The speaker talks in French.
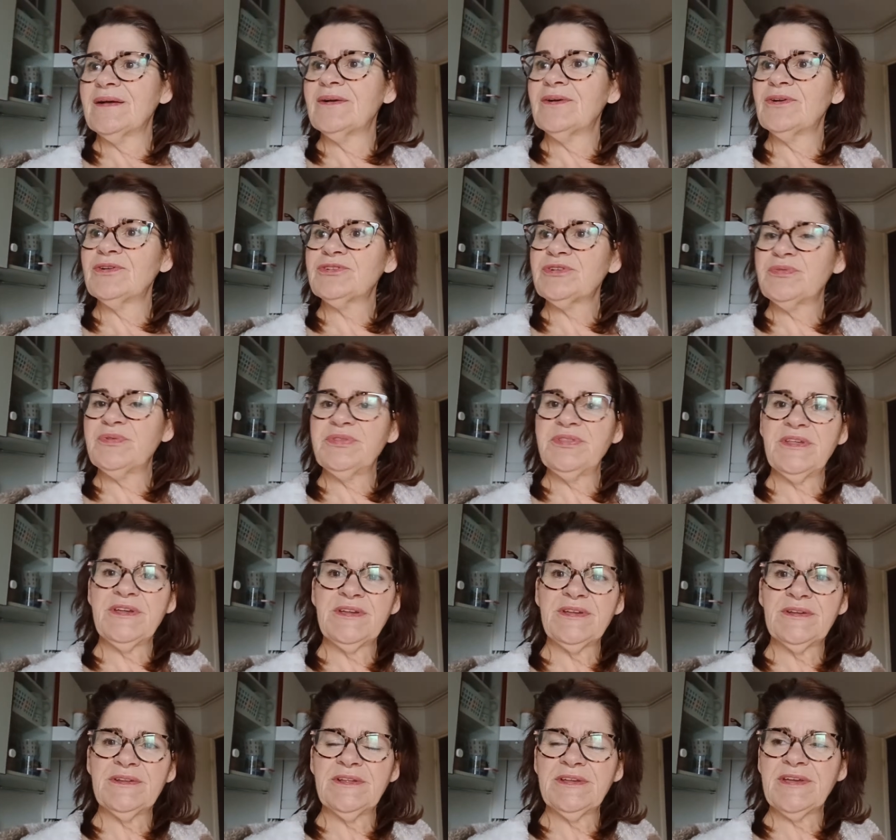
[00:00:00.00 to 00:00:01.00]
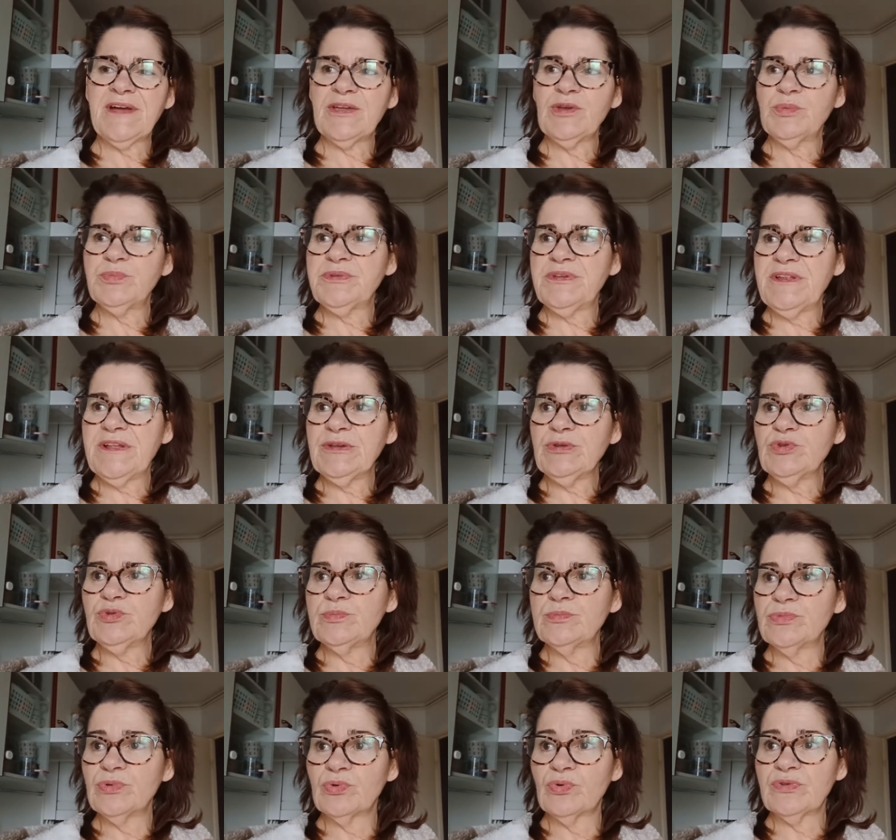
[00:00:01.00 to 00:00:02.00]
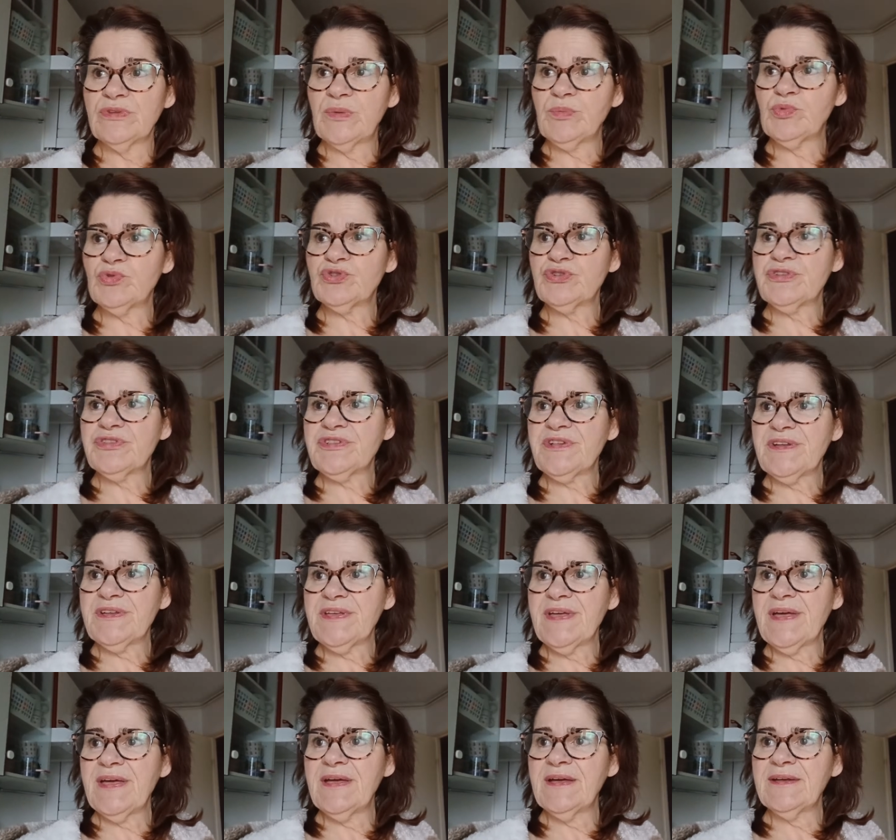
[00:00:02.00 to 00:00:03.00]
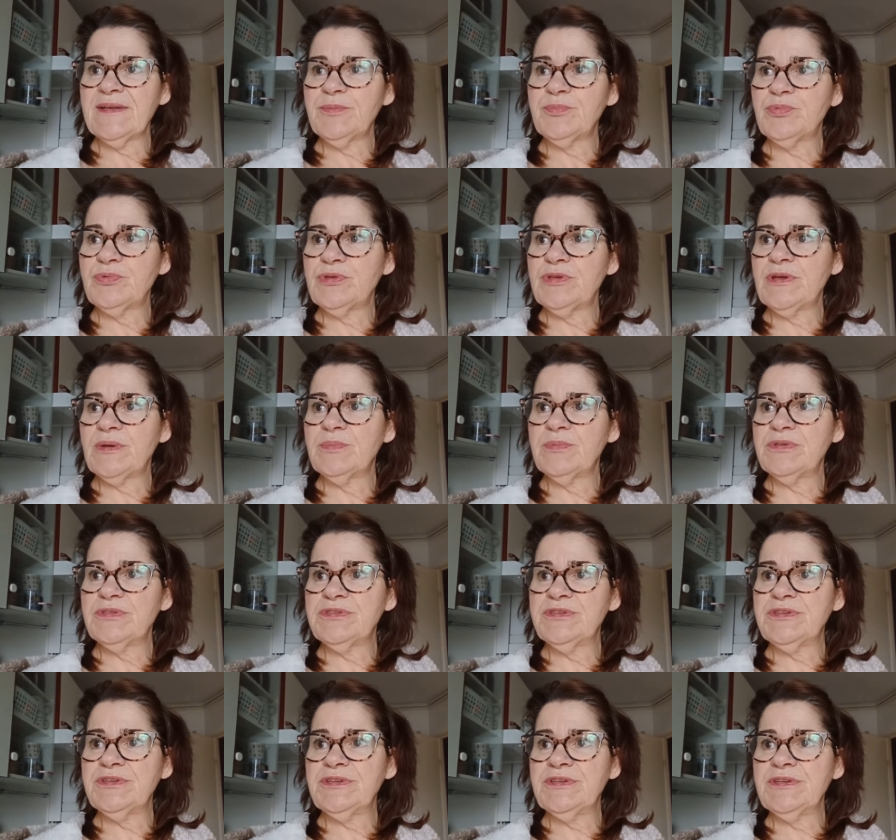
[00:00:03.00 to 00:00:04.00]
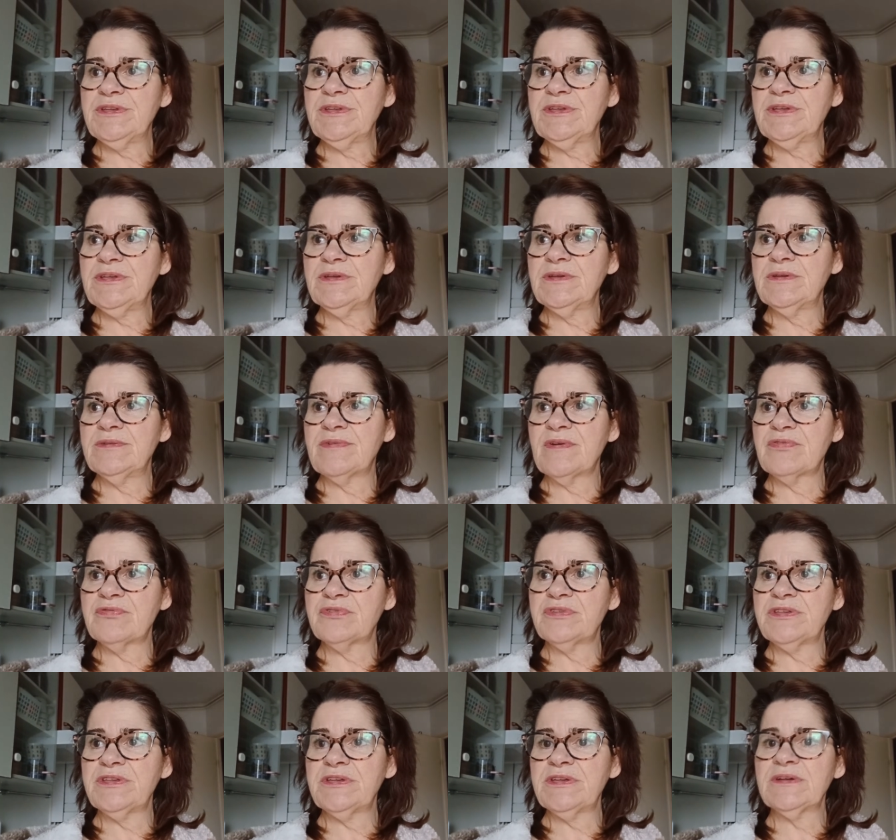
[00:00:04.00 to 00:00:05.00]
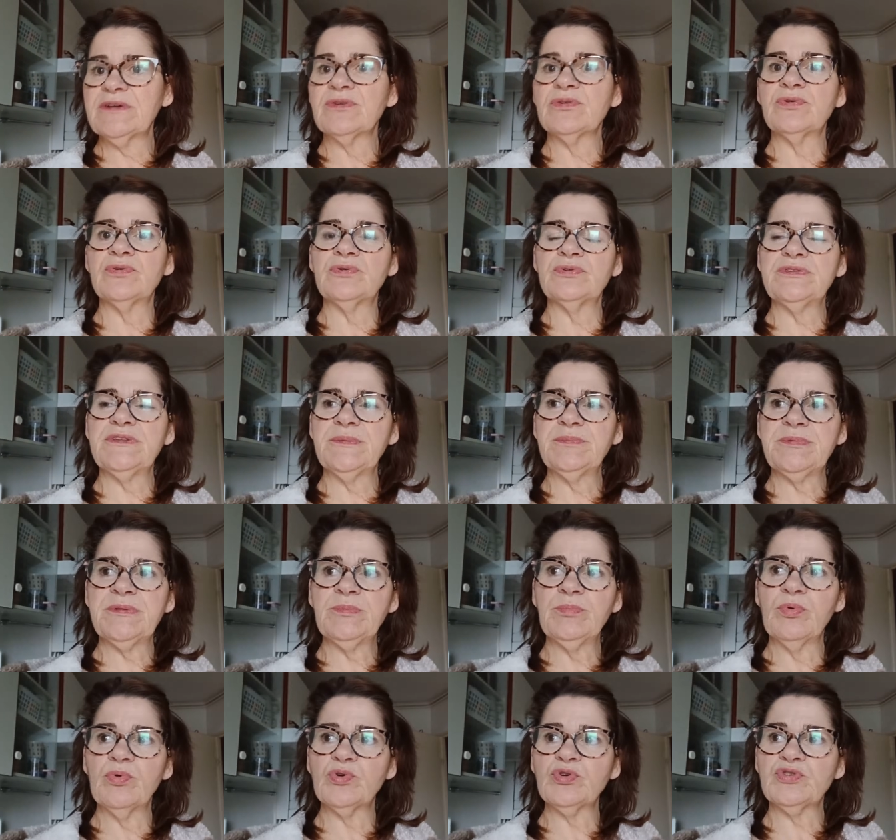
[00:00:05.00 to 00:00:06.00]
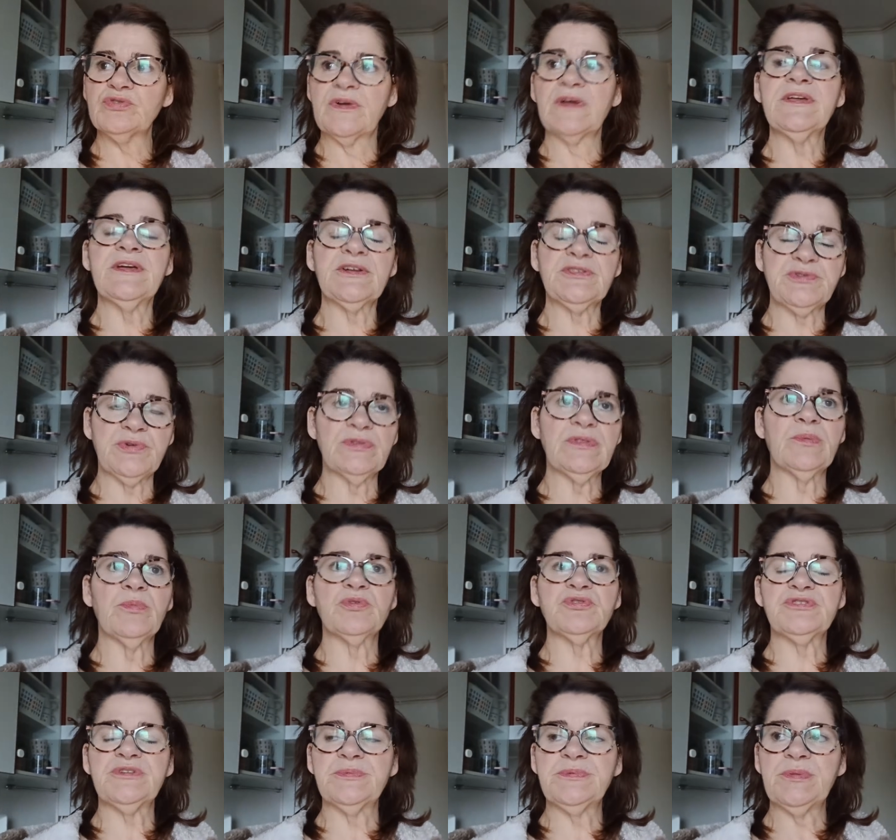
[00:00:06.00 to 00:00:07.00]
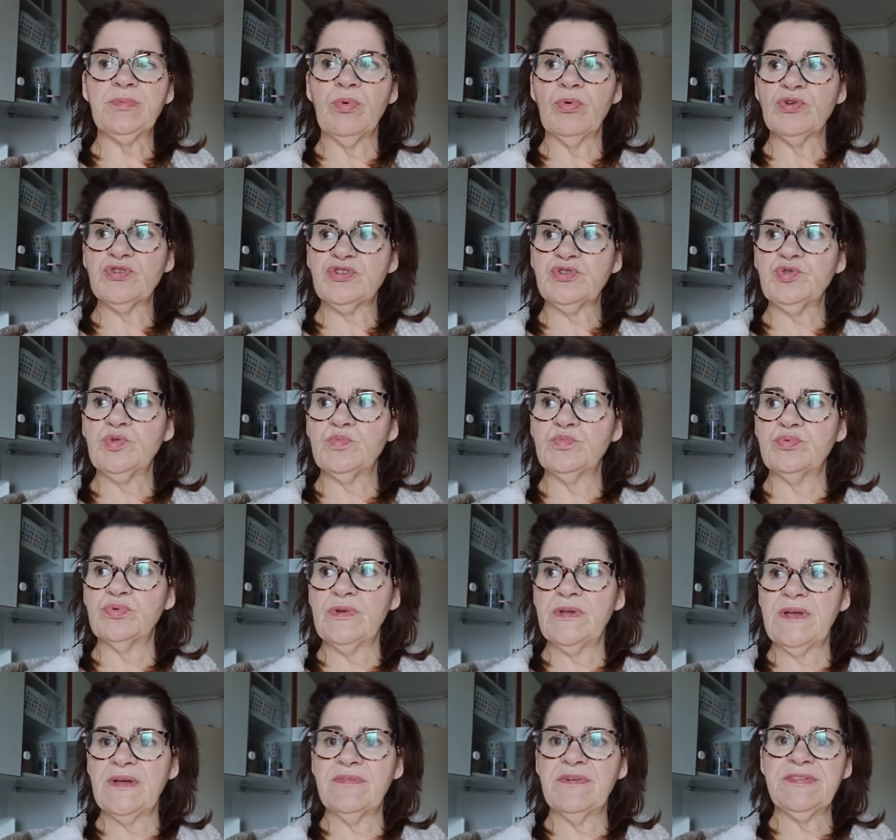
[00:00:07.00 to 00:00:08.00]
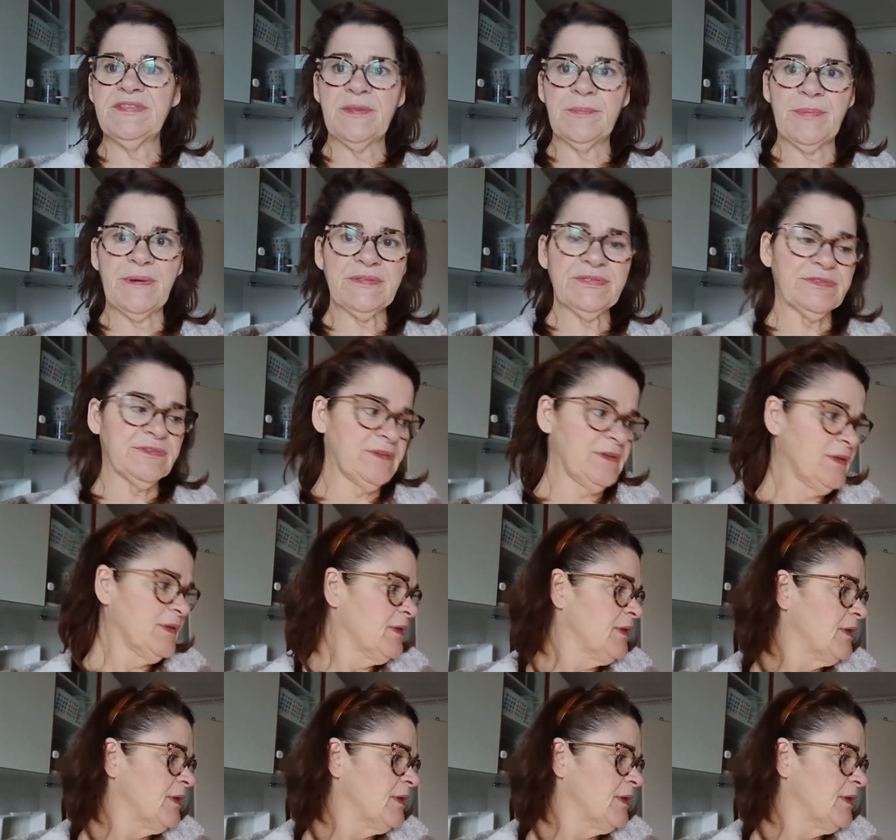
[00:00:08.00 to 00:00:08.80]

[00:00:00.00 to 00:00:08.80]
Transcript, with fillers: Euh, j'ai fait des, cailles aux petits légumes, donc on a mangé ça hier, et puis à midi, il va finir euh, des petites brochettes. Hier soir, on a mangé des petites brochettes de poulet avec des pâtes.